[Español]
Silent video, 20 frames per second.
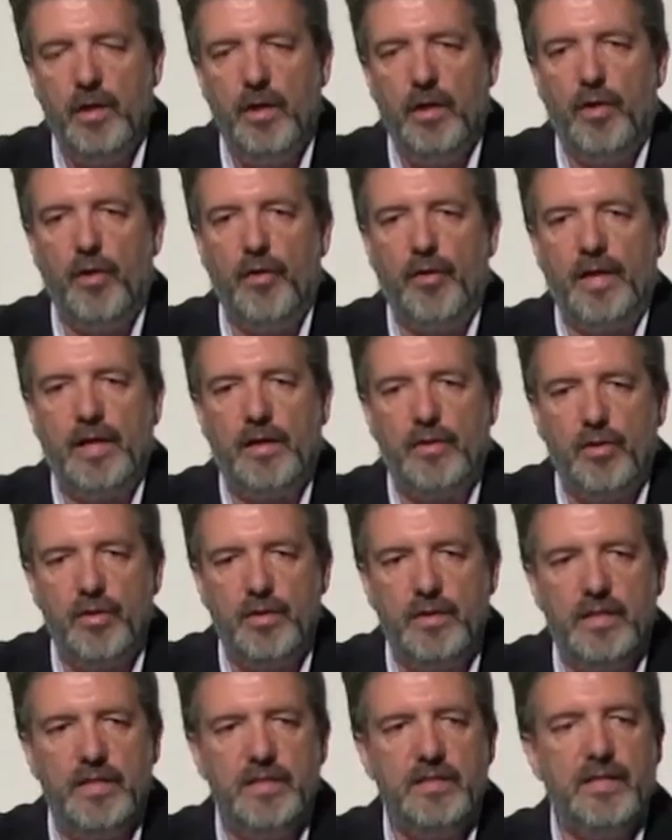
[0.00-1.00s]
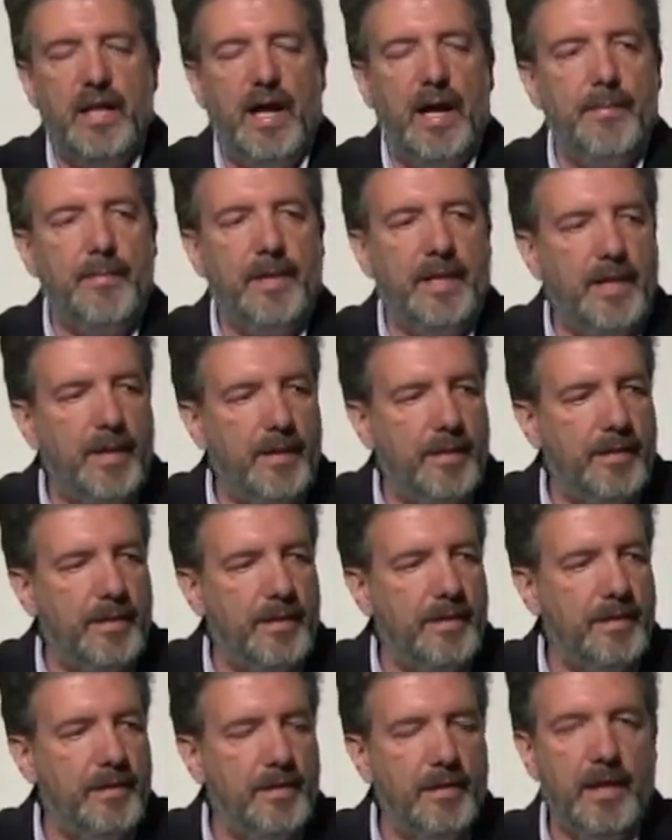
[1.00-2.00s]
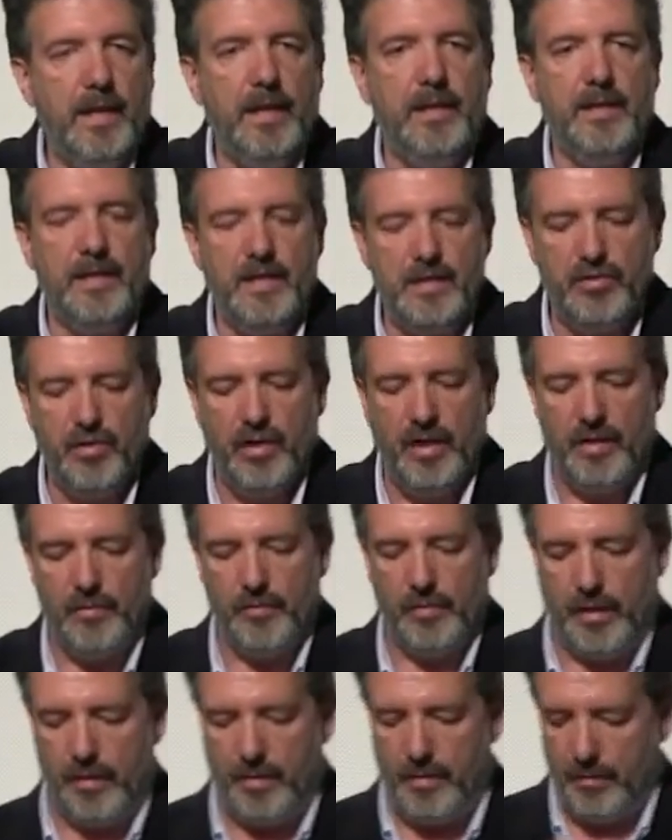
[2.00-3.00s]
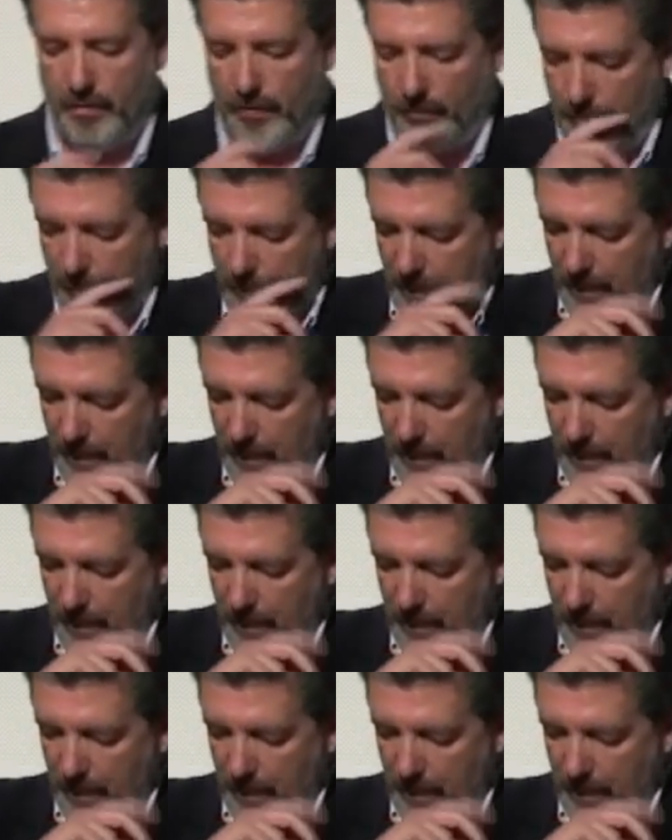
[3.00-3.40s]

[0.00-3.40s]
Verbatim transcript: Los recortes amenazan el derecho a la educación.